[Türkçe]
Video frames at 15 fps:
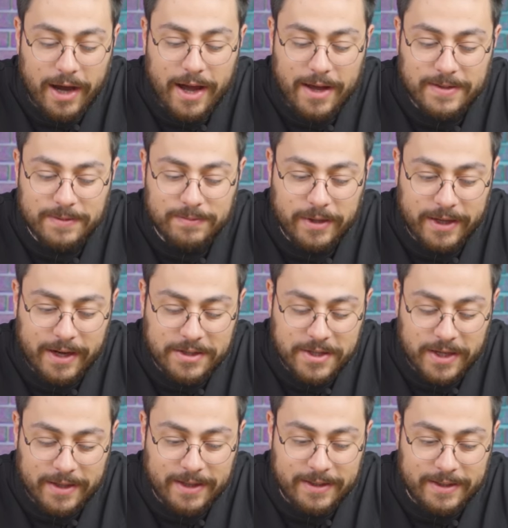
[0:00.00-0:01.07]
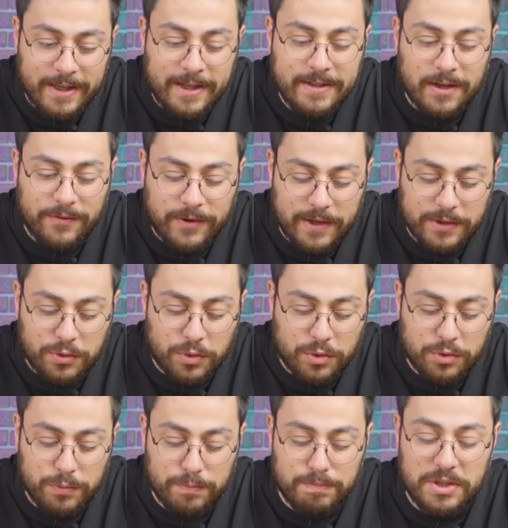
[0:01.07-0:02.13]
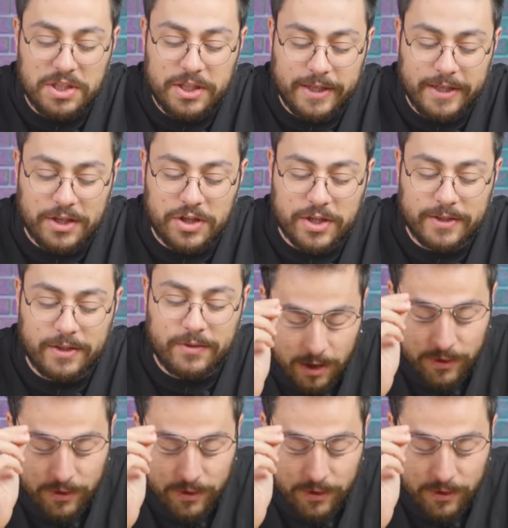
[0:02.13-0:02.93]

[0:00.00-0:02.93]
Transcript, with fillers: Hayatımda gerçekten ilk defa gördüğüm bir şey yaşadık.